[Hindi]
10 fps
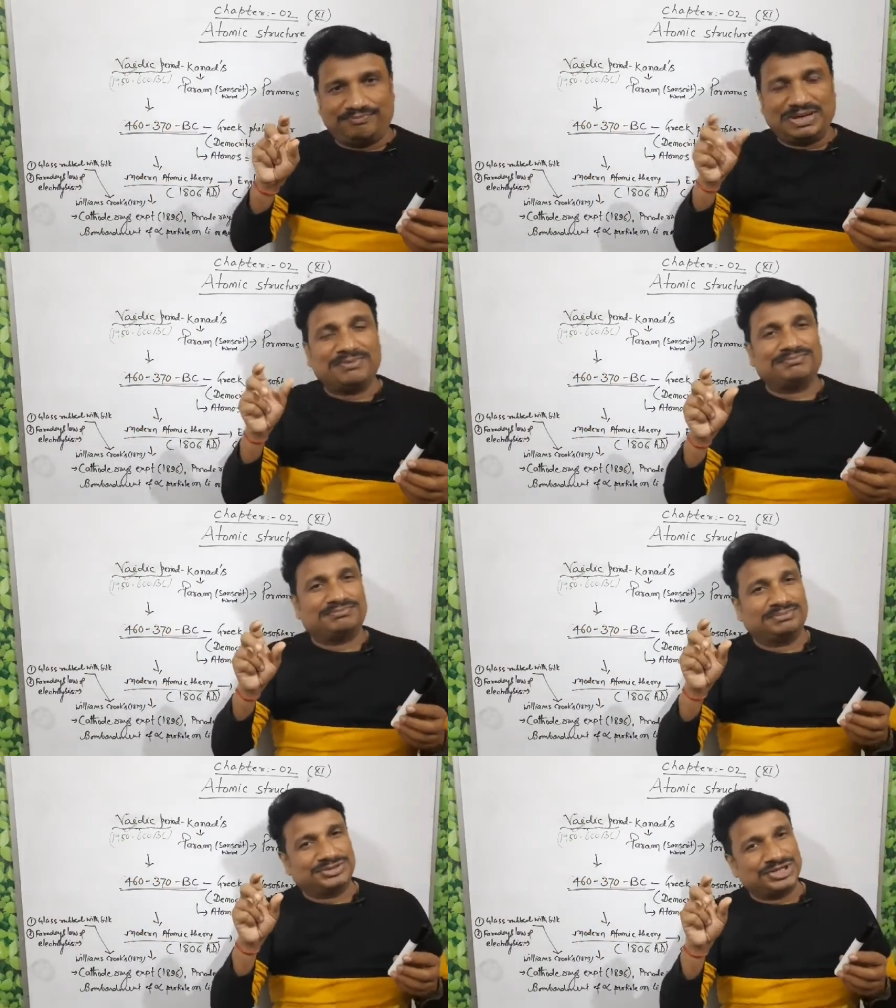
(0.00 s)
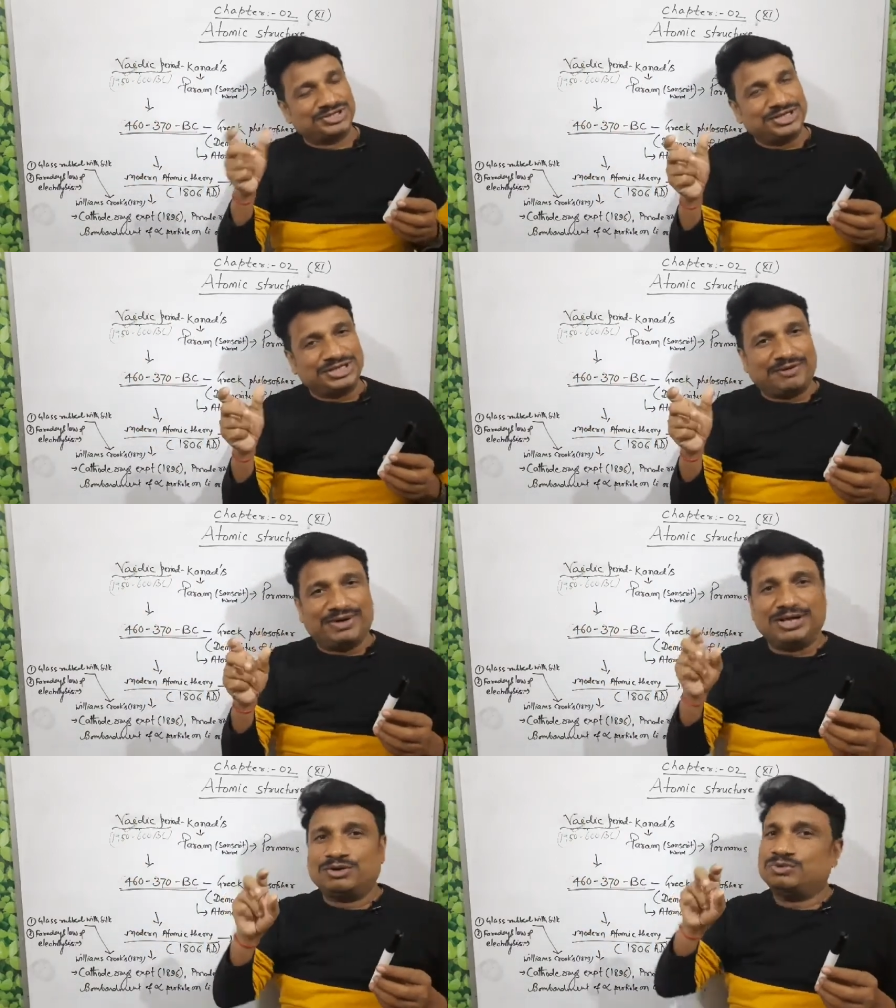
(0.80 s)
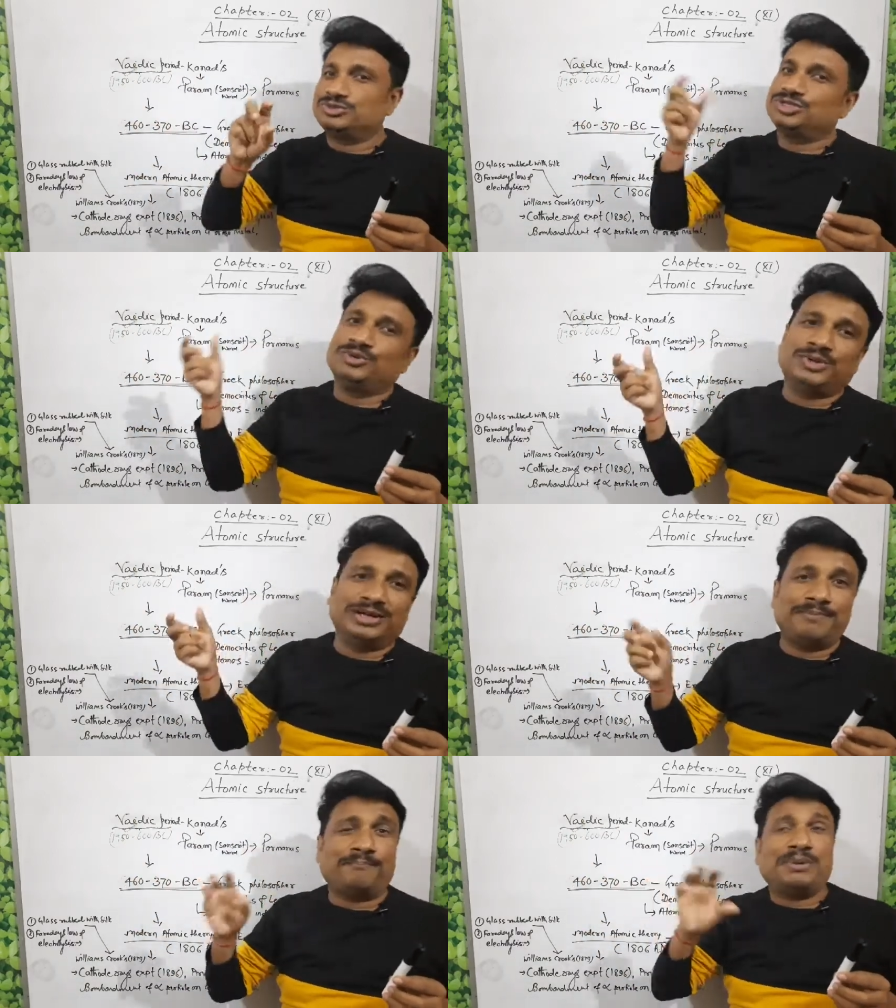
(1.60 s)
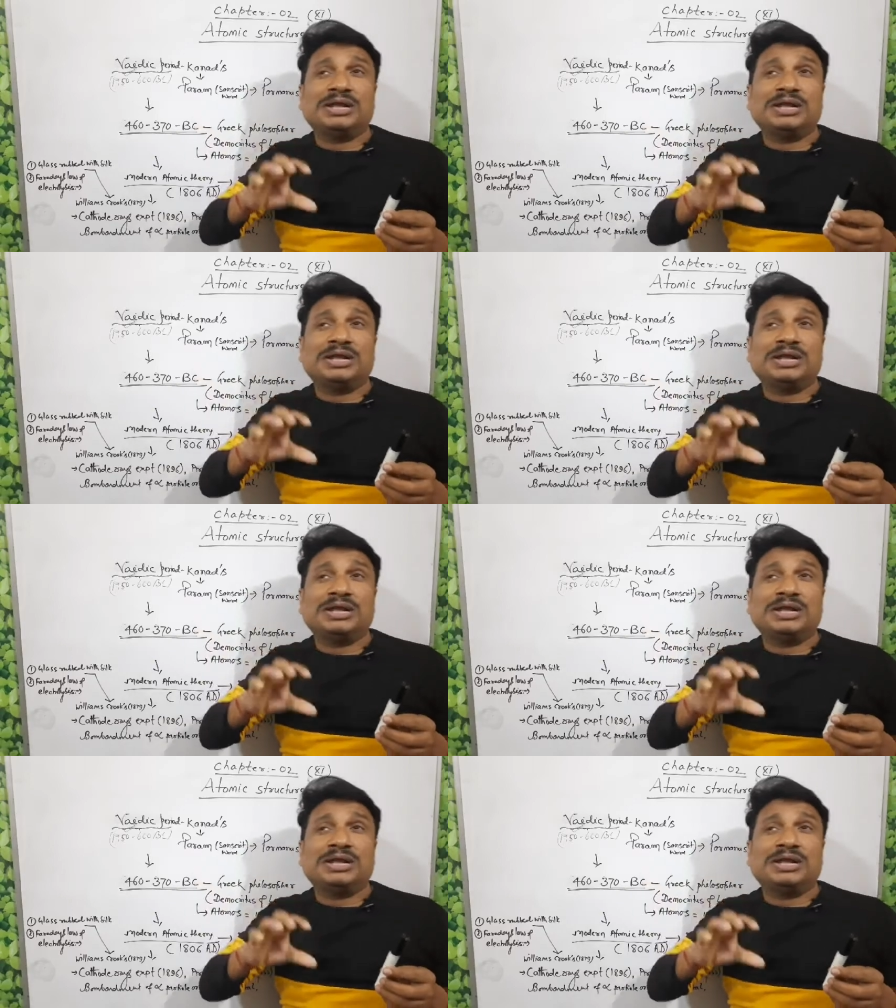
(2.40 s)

परम संस्कृत का वर्ड है उससे उन्होंने